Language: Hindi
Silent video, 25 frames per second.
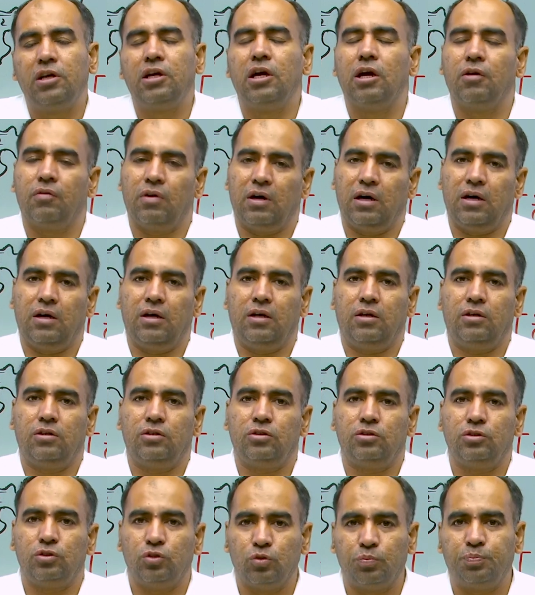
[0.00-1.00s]
हवा है
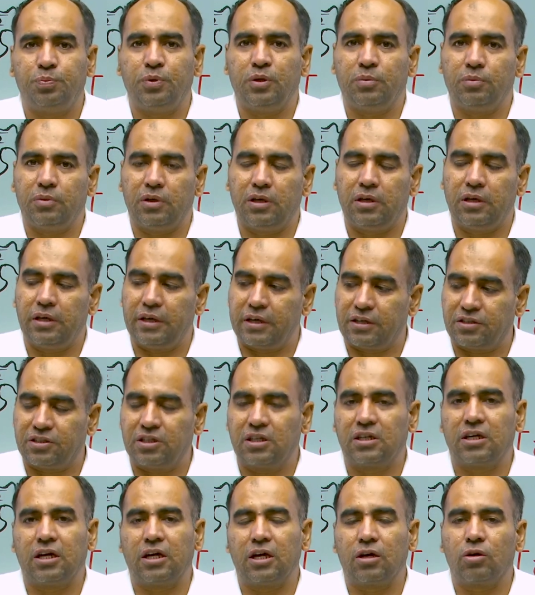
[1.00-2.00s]
यूपी में एक
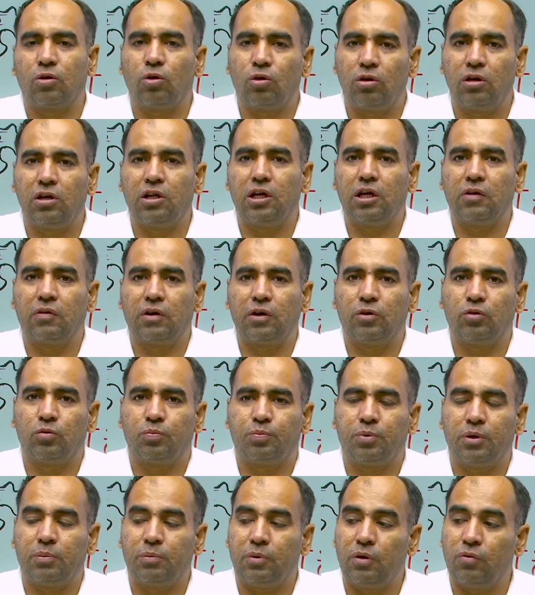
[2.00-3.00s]
जगह है कोल्डी हवा
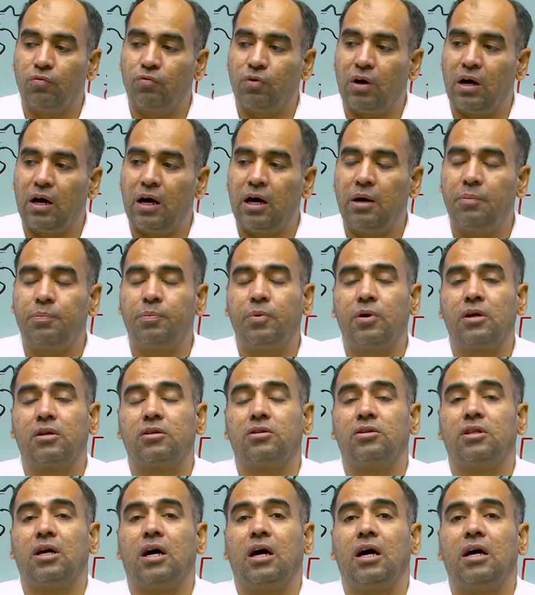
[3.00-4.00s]
यूपी में वहाँ पर
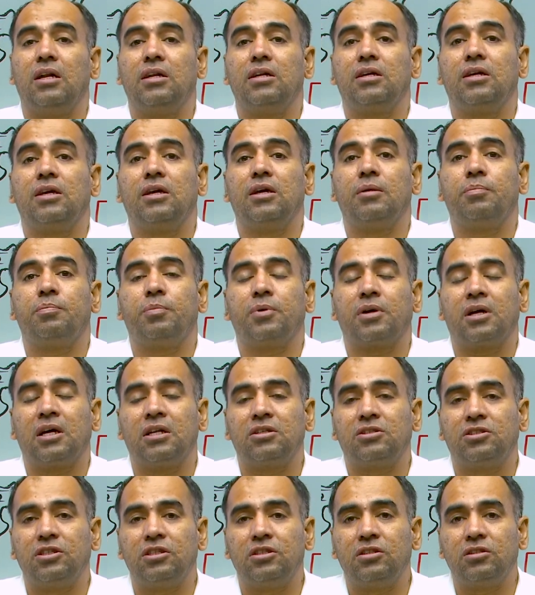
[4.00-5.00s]
धान के
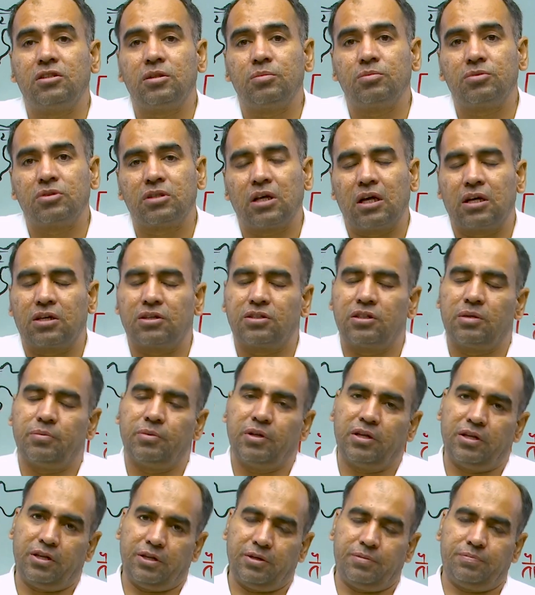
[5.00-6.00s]
प्राचीनतम साक्ष्य
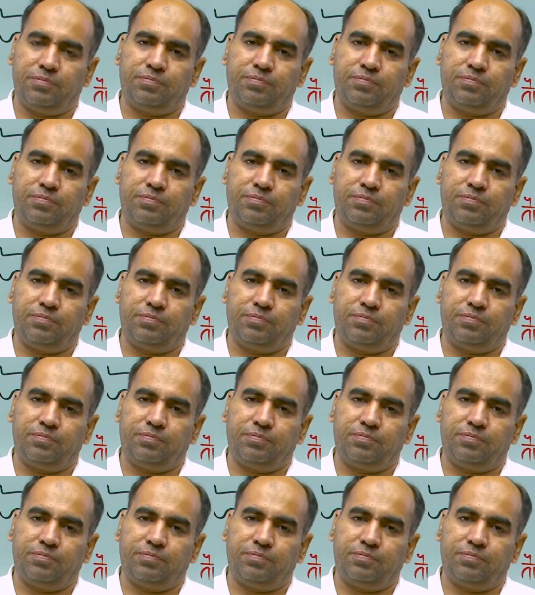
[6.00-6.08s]
मिले हैं